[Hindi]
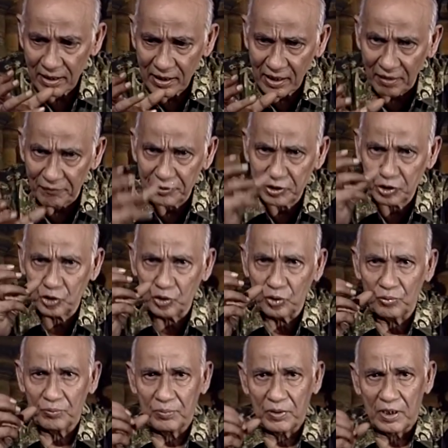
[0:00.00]
कवित्व
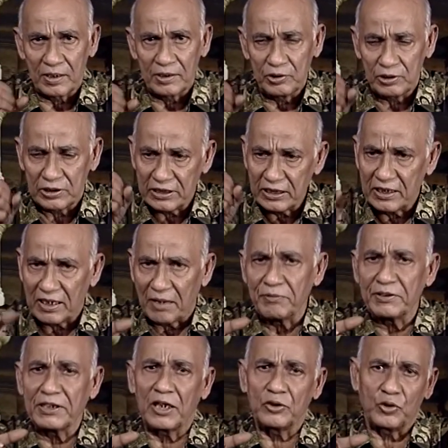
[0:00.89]
यानी इसकी
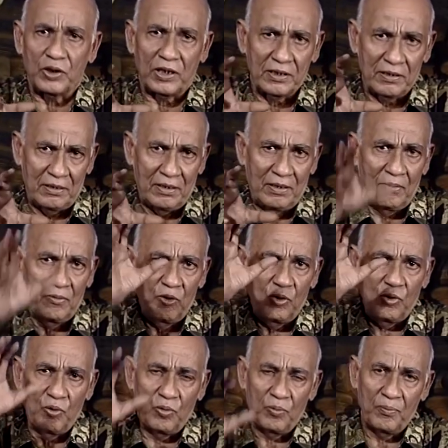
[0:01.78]
कविता जो है ना
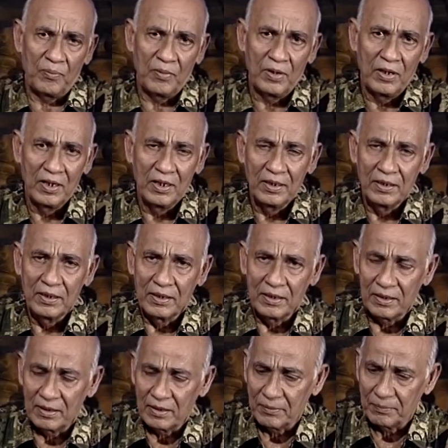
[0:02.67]
वो
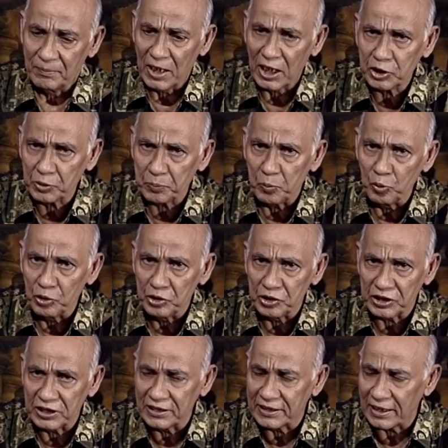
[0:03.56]
महत्वपूर्ण
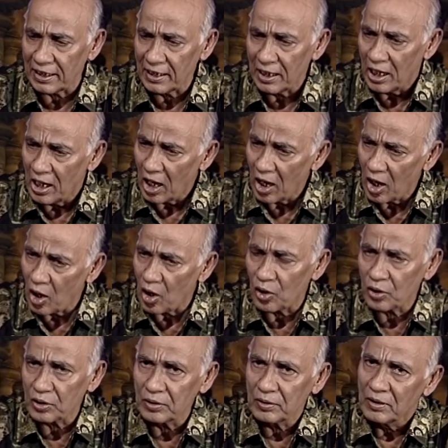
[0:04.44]
चीज़ है
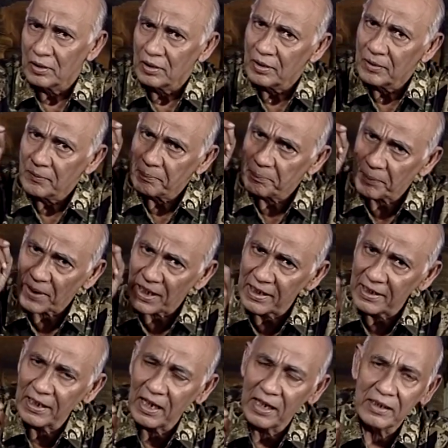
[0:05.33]
और
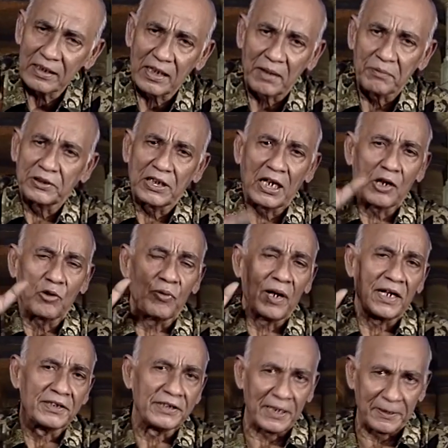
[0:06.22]
पहले कविता
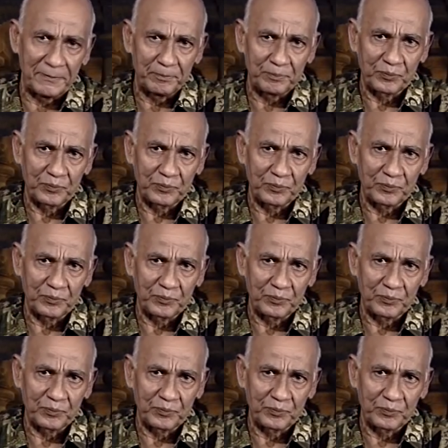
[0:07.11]
लिखवाई जाए